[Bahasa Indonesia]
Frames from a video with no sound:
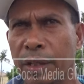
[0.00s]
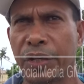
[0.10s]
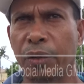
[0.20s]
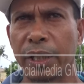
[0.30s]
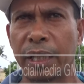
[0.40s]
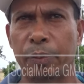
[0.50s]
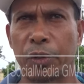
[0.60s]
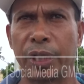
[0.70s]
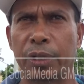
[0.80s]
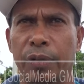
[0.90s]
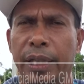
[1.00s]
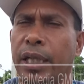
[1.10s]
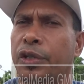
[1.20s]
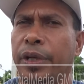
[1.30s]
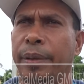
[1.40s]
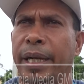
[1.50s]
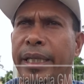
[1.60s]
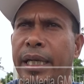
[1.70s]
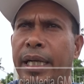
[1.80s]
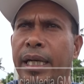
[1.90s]
50% de Itasoe
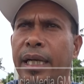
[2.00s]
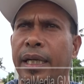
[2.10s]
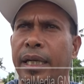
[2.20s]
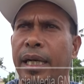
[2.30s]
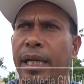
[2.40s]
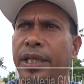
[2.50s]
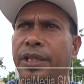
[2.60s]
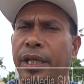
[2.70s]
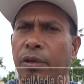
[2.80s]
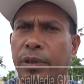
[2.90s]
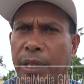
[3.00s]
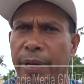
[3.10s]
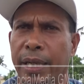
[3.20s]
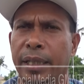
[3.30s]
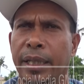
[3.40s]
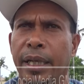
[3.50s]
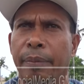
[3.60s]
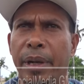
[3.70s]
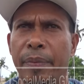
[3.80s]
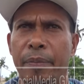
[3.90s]
vaya a Liceo Tibar,
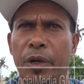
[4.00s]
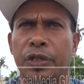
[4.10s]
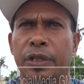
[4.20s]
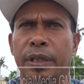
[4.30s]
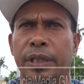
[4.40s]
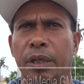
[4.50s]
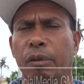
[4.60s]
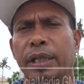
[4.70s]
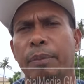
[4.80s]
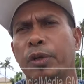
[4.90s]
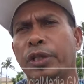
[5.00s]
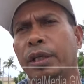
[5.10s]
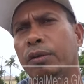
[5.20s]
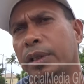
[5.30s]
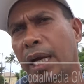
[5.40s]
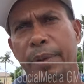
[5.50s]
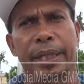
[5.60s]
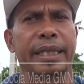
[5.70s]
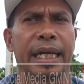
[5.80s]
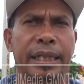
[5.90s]
mas vemos 50%
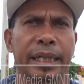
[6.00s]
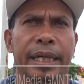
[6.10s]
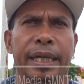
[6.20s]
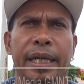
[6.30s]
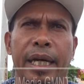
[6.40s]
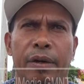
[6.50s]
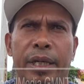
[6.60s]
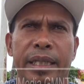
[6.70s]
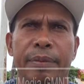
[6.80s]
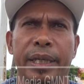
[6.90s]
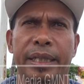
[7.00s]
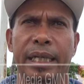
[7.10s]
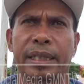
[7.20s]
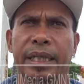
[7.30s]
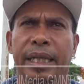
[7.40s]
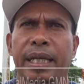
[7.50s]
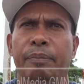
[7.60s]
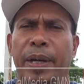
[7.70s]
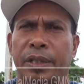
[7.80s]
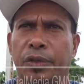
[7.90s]
Tamaya Tasi. Ahora Tamaya Tasi ini
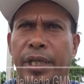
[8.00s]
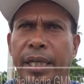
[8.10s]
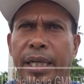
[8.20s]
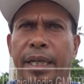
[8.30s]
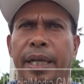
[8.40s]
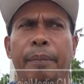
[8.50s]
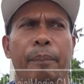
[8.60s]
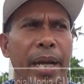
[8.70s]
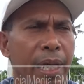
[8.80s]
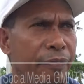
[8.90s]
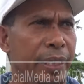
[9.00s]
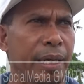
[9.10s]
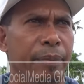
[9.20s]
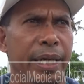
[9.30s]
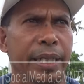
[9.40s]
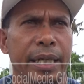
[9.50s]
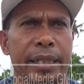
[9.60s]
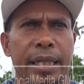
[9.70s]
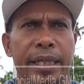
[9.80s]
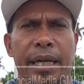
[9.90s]
impacto saya dah, bele afeta vaya
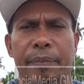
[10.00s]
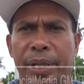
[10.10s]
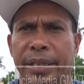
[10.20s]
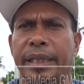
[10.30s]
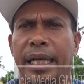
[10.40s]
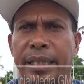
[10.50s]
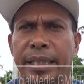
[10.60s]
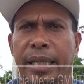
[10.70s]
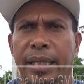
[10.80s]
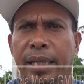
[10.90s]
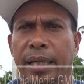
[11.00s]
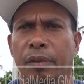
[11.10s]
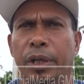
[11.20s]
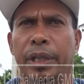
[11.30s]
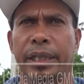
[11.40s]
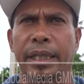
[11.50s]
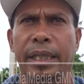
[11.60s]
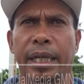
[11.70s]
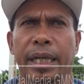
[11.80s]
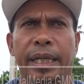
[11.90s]
itania ambiente tasinian, liliu
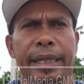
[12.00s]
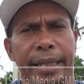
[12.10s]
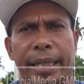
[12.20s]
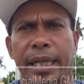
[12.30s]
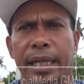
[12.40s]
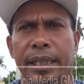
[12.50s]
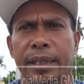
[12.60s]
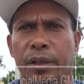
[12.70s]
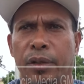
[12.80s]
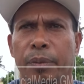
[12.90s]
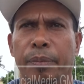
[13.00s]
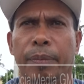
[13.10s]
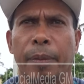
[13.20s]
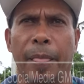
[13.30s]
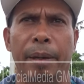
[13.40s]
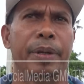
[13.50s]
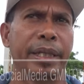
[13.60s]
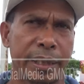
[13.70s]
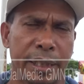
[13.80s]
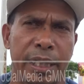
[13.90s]
itania ikan ho
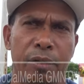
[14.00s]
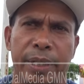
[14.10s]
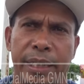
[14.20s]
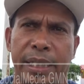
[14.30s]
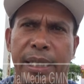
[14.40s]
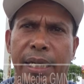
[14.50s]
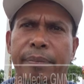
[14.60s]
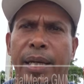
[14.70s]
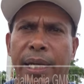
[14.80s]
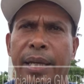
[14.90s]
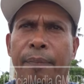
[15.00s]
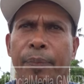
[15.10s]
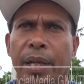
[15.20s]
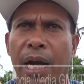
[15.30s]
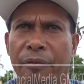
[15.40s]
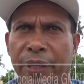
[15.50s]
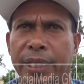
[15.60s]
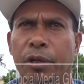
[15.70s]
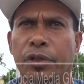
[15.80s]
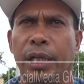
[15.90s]
ambiente seselu maya laran bele
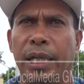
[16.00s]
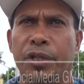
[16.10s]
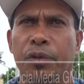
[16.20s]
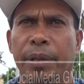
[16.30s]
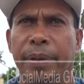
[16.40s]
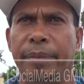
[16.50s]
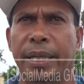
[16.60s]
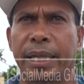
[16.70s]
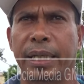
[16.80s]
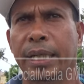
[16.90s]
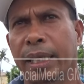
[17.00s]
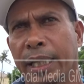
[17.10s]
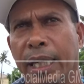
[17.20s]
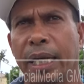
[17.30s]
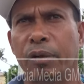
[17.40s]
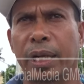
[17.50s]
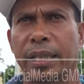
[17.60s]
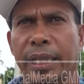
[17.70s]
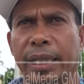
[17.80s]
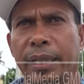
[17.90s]
afeta husi lisu nebe maka uh,
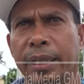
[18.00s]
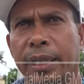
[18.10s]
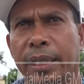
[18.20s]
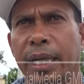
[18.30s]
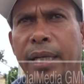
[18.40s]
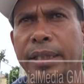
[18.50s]
durante ne uh,